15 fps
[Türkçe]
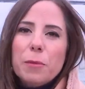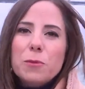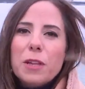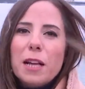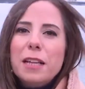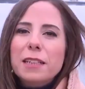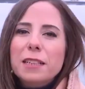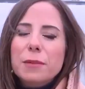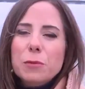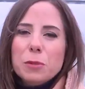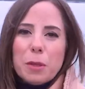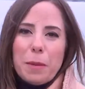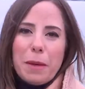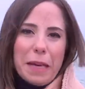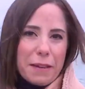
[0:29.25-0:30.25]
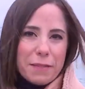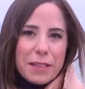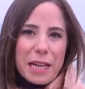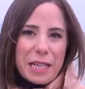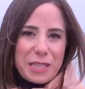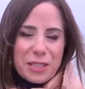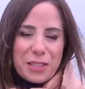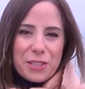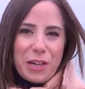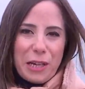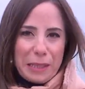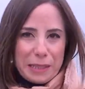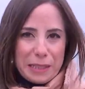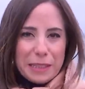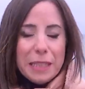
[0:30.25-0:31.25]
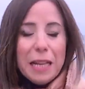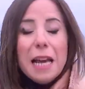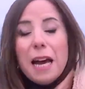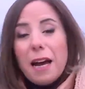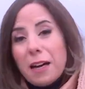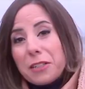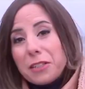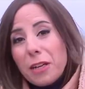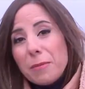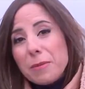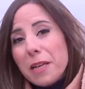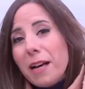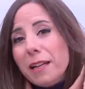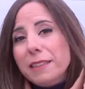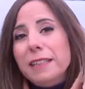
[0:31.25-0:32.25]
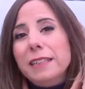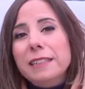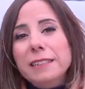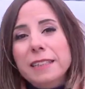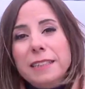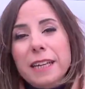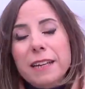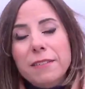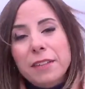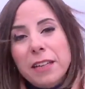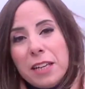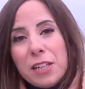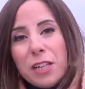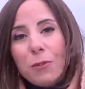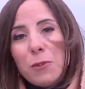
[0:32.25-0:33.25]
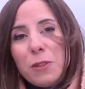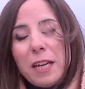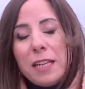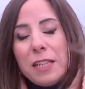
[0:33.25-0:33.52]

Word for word: Özellikle bu sabah evden çıkacakların akşam saatlerinde de işe döner,